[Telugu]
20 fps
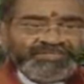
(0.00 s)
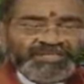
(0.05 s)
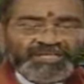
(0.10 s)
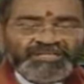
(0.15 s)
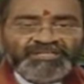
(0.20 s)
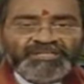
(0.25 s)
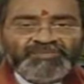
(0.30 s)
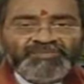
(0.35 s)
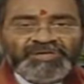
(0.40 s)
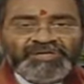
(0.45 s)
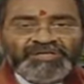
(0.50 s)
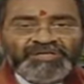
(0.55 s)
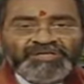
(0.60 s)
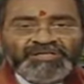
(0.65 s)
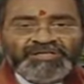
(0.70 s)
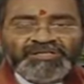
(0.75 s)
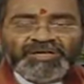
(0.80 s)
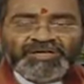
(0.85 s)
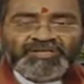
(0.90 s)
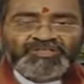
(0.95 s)

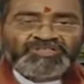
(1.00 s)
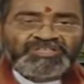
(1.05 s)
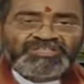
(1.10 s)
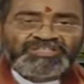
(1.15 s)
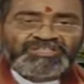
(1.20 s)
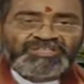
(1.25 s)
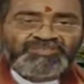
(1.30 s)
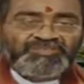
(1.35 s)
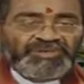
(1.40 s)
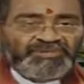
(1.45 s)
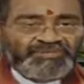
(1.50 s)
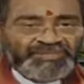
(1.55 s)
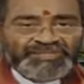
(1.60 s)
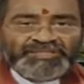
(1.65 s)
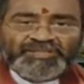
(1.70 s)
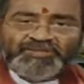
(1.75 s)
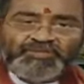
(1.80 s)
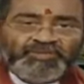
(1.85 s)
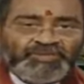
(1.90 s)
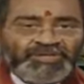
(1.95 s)
చాంద్రమానాన్ని అనుసరించే
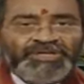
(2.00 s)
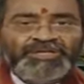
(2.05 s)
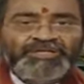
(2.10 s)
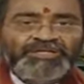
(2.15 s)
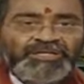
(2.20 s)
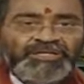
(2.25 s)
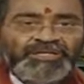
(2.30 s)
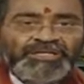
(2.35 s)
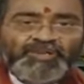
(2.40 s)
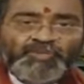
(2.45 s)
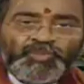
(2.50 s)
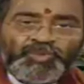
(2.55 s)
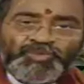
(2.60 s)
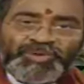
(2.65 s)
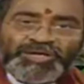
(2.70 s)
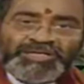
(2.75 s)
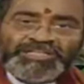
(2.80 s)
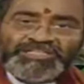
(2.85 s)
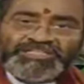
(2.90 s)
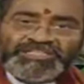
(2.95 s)
మనమందరం కూడా ఇప్పుడు
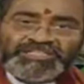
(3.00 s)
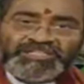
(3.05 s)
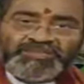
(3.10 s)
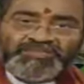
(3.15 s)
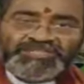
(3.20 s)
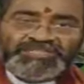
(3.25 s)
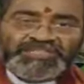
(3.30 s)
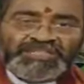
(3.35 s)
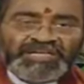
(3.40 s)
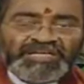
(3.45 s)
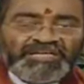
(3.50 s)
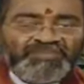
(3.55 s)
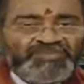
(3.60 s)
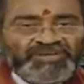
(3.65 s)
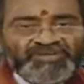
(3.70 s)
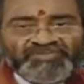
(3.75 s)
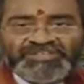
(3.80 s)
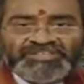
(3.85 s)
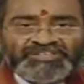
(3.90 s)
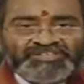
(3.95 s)
మార్గశీర్షమాసంగానే
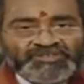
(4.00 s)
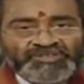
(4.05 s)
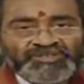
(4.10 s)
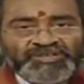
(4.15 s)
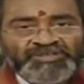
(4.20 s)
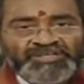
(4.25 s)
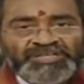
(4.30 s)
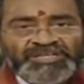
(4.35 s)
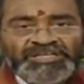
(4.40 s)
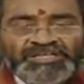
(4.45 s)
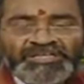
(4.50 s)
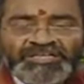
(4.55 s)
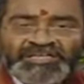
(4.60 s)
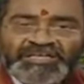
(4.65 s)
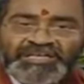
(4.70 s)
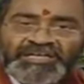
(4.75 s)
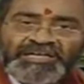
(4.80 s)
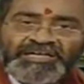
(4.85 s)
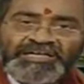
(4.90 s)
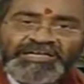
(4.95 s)
వ్యవహరిస్తున్నాం
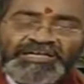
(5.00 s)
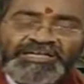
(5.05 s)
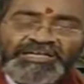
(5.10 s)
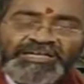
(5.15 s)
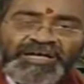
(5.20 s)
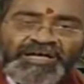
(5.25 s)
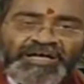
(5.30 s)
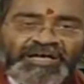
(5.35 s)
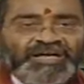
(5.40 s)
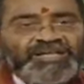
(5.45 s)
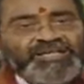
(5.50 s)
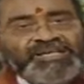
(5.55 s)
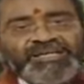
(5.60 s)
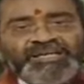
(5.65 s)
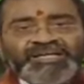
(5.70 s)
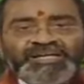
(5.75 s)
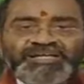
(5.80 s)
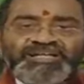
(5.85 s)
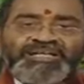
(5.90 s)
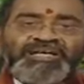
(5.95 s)
ఈ లెక్కైనా ఆ
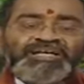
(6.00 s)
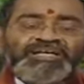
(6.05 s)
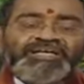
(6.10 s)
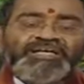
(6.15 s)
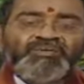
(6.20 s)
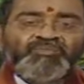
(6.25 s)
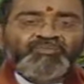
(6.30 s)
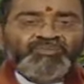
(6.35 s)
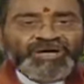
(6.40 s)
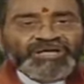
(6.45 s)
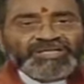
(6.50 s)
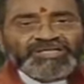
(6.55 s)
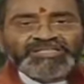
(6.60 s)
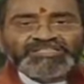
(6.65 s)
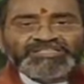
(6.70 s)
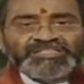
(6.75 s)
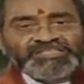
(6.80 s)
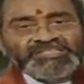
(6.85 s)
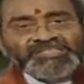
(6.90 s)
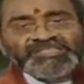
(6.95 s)
లెక్కైనా
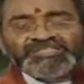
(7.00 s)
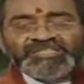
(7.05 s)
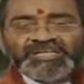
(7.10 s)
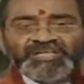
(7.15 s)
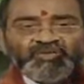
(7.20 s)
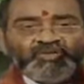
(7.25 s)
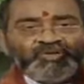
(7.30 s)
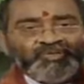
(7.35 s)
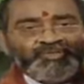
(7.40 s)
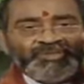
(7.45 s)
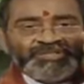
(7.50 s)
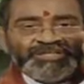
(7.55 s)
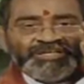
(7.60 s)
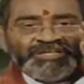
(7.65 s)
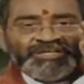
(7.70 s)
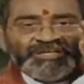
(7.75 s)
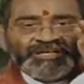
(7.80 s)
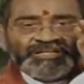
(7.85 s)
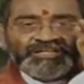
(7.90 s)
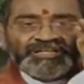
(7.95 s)
మార్గశీర్షం చాలా
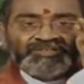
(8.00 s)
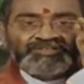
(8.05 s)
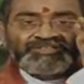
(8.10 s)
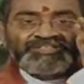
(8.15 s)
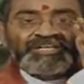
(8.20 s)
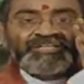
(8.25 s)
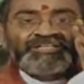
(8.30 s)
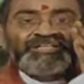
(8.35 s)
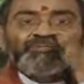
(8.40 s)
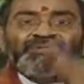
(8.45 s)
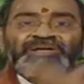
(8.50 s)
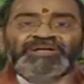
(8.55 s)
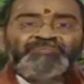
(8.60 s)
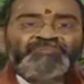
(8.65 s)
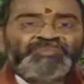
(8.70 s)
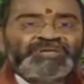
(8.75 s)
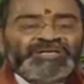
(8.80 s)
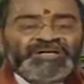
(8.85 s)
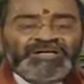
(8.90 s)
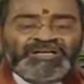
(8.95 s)
గొప్పదే అందుకే
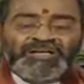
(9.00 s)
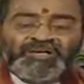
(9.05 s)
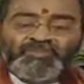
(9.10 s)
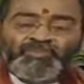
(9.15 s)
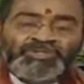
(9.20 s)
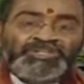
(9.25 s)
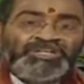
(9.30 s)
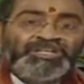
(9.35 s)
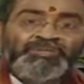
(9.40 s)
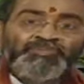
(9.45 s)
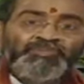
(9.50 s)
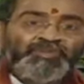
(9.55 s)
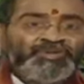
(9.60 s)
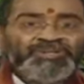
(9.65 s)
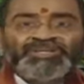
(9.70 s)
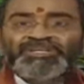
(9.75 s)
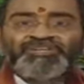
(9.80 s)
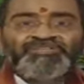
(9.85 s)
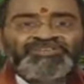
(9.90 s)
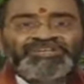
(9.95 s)
చాంద్రమానం ప్రకారంగా
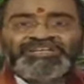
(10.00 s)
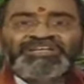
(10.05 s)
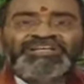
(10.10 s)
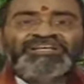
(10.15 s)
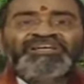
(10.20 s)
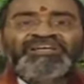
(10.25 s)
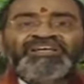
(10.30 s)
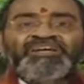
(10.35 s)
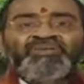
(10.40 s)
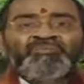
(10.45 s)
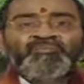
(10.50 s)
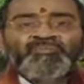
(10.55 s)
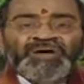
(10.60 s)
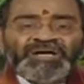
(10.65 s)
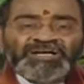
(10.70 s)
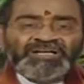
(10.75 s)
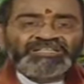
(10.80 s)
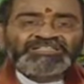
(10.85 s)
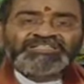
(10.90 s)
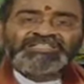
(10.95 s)
మొదలైపోయినటువంటి
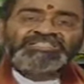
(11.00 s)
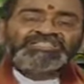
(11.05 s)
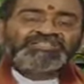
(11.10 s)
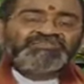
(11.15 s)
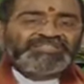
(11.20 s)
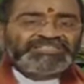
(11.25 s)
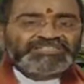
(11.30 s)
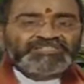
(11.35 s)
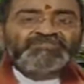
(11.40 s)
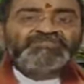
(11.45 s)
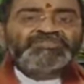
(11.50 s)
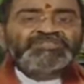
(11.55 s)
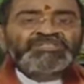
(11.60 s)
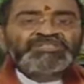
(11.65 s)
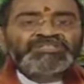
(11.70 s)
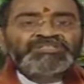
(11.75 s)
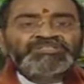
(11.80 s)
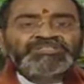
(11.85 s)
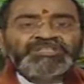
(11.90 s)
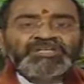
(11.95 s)
మార్గశీర్ష మాసం
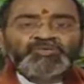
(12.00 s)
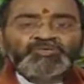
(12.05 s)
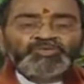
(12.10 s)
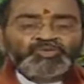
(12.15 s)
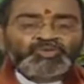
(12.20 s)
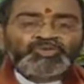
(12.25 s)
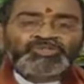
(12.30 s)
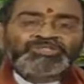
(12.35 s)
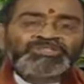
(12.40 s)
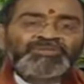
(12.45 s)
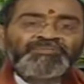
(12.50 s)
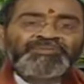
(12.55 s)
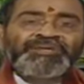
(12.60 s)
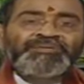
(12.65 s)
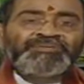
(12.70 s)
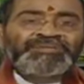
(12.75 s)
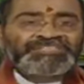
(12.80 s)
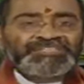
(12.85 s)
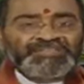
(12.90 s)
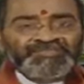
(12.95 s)
చాలా
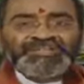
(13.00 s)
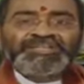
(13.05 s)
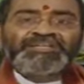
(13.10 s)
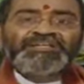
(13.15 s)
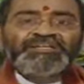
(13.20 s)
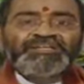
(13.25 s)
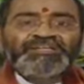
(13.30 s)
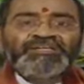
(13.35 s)
ఉత్కృష్టమైన మాసమే